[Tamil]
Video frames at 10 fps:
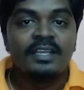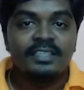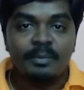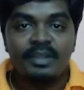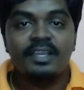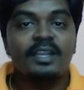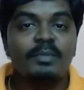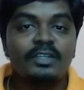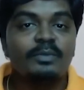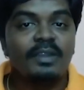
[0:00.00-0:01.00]
தமிழர்கள்
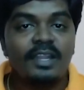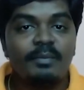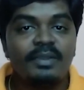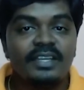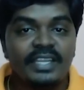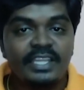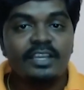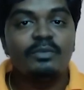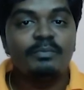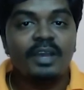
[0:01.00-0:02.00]
மட்டுமல்லாமல்
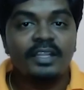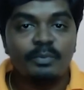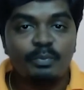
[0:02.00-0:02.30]
நீங்களும் அதை